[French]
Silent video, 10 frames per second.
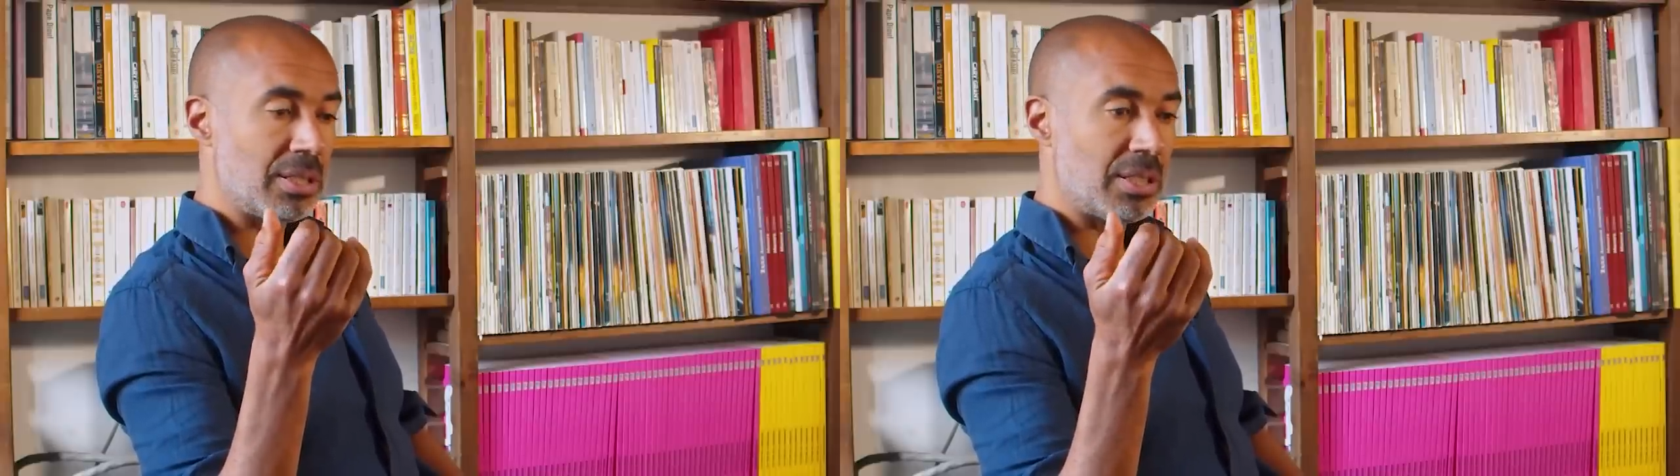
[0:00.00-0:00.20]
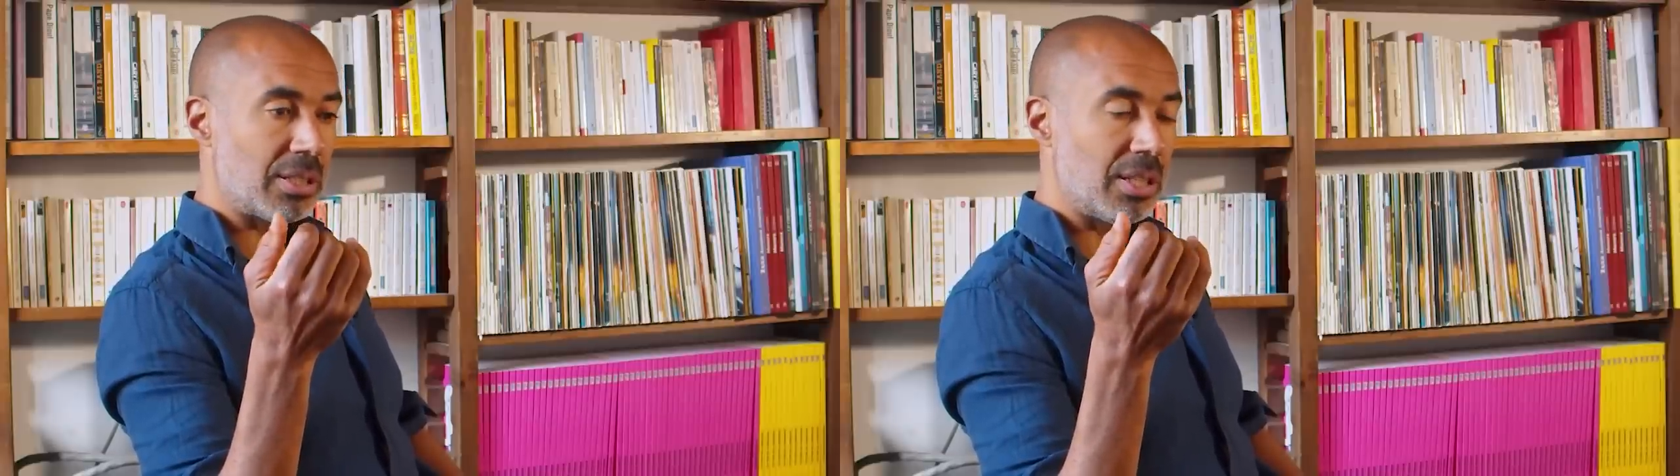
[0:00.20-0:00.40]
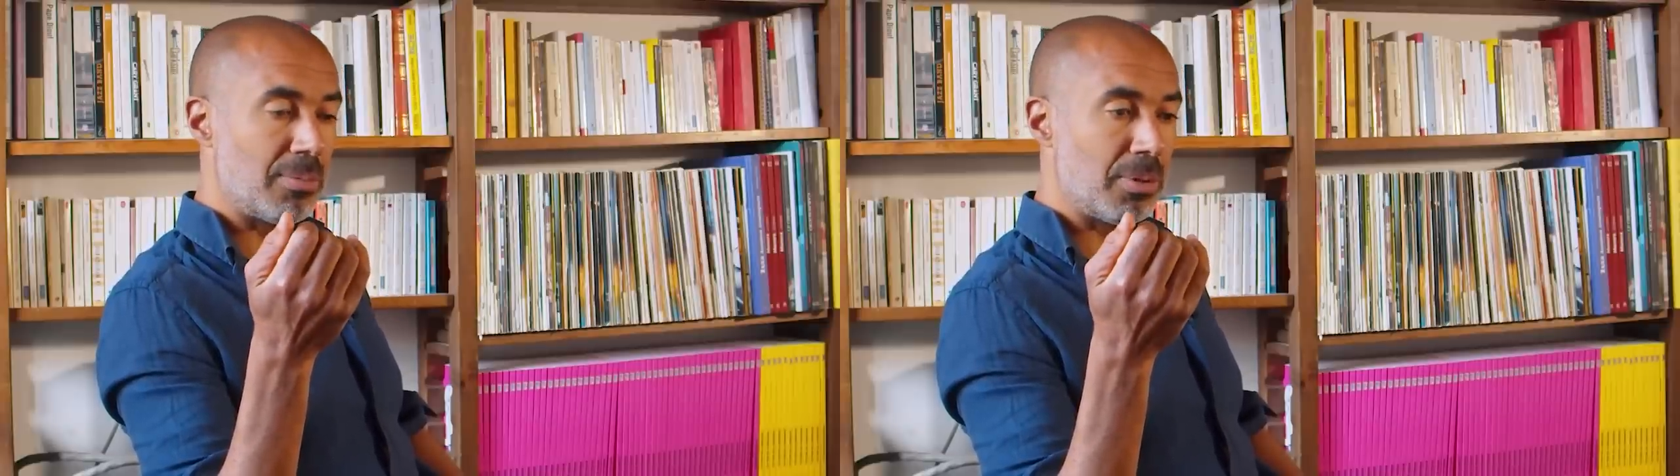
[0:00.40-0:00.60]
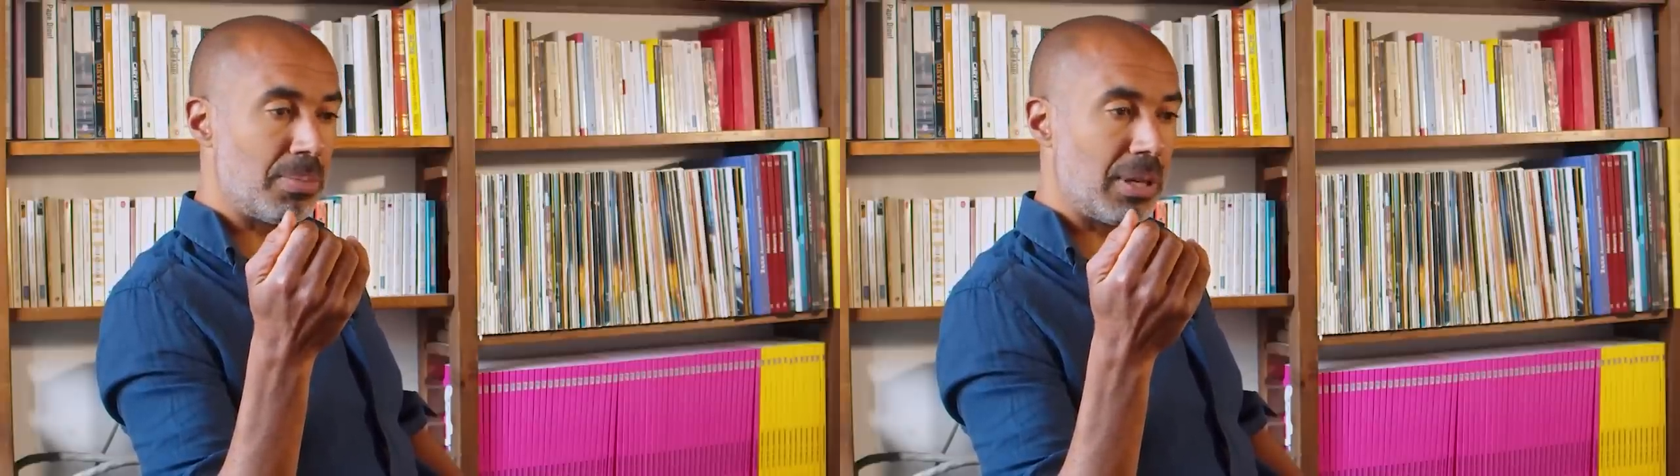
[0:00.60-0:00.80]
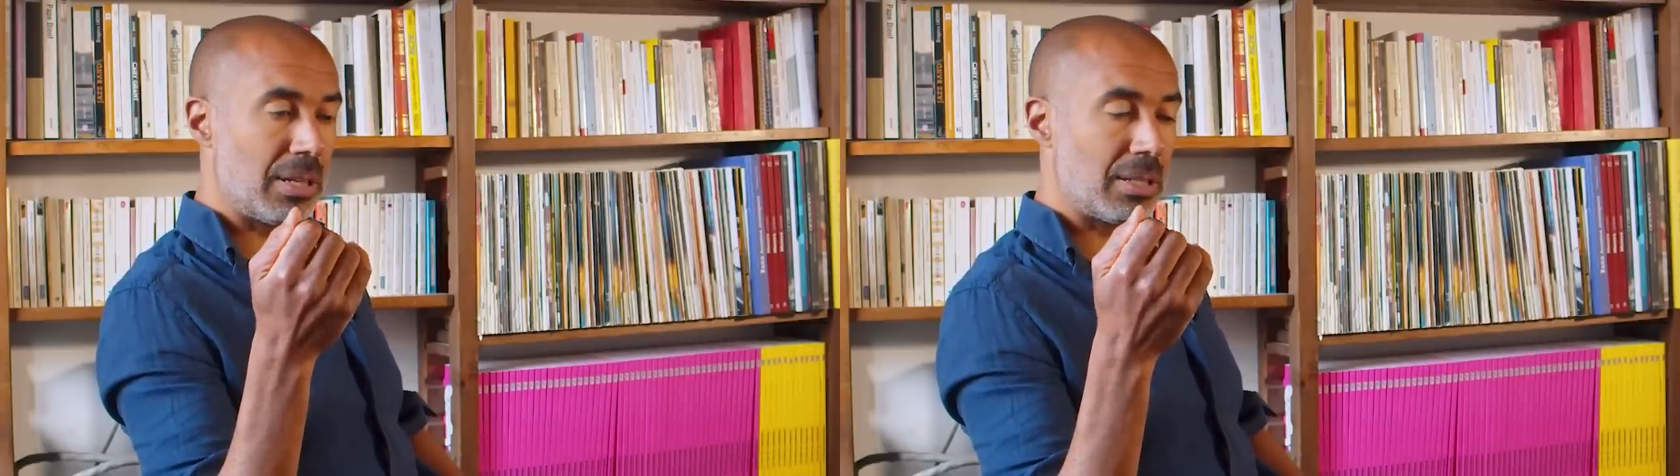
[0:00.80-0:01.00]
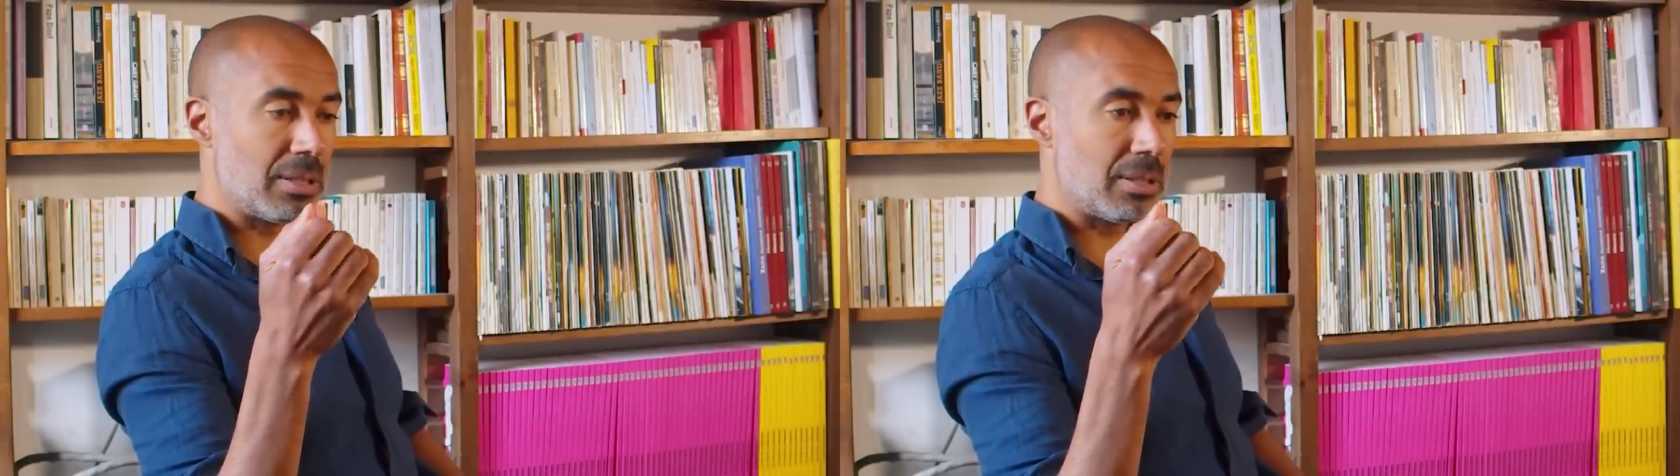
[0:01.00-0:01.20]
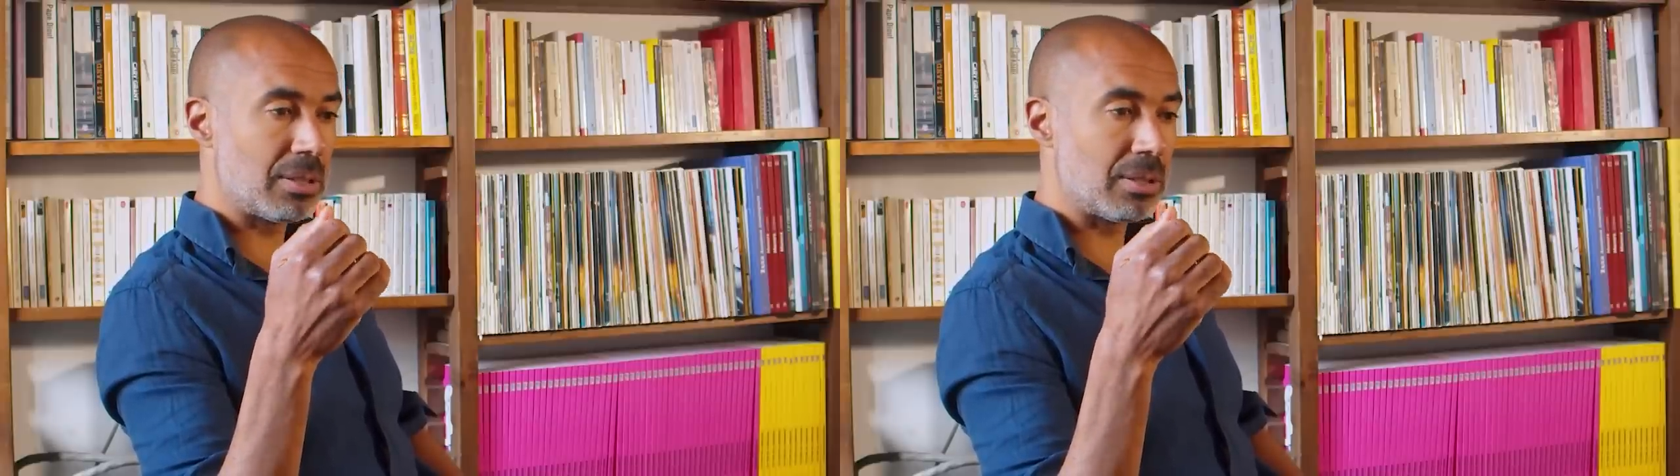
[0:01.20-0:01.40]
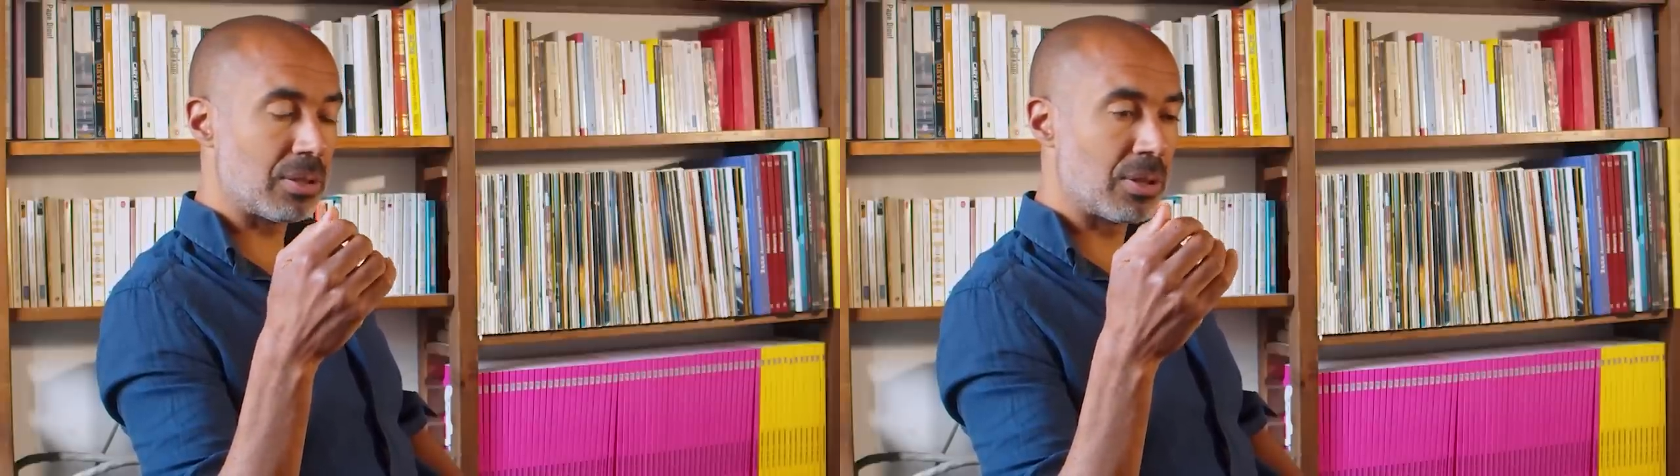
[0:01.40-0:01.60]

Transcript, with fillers: certainement pas euh,